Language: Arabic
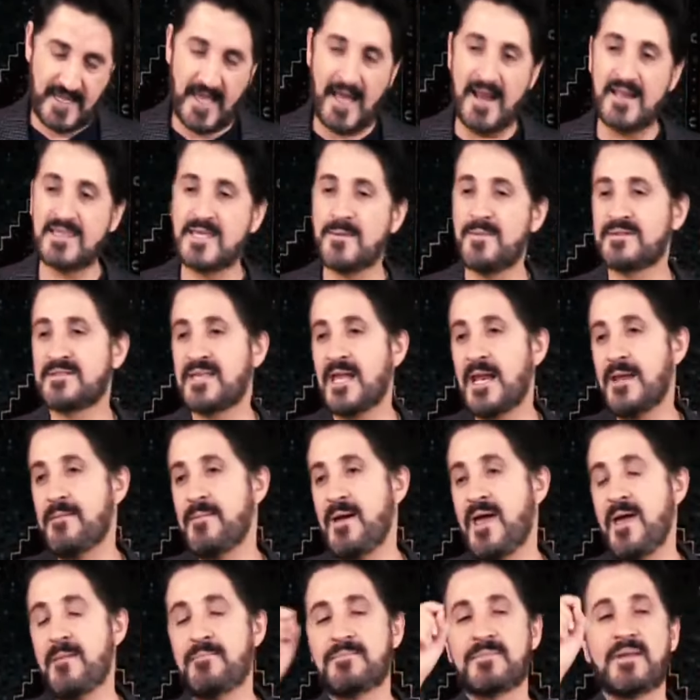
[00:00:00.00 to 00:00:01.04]
خالد بن
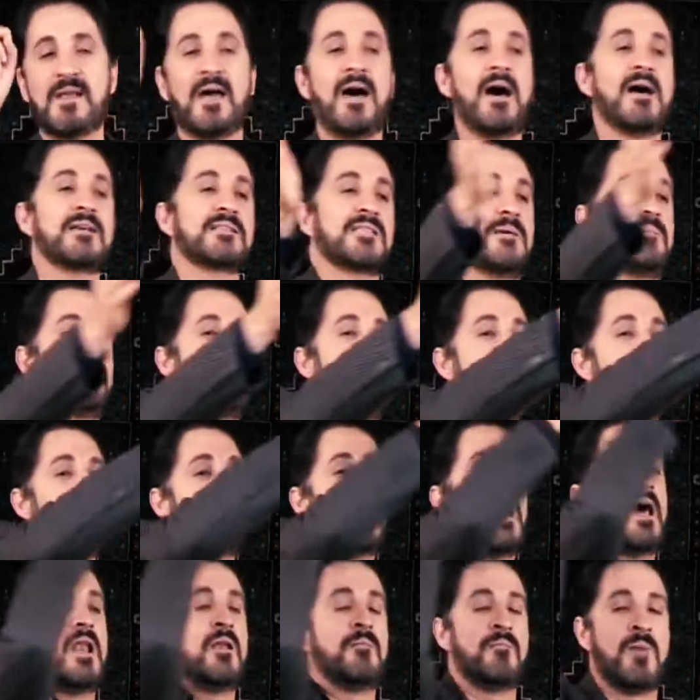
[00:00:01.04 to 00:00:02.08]
سلمة ابن العاص ابن
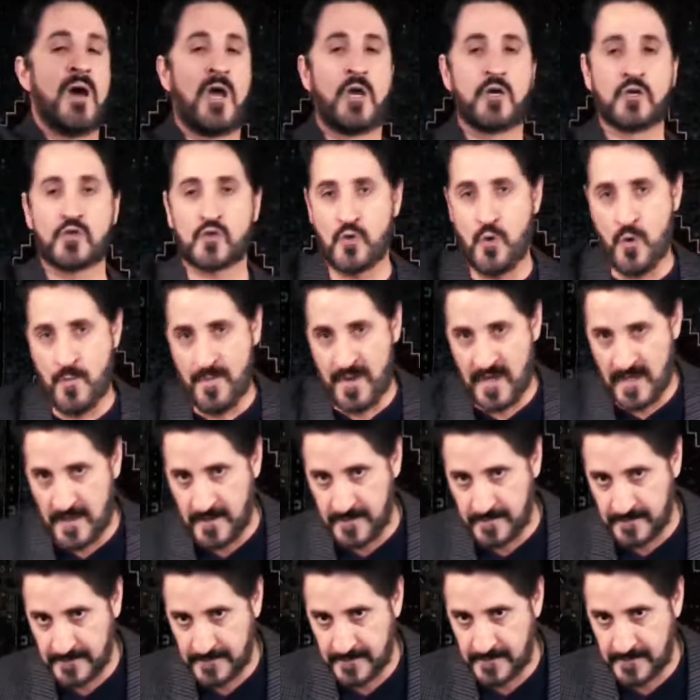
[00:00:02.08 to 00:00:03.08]
ابن المخزومي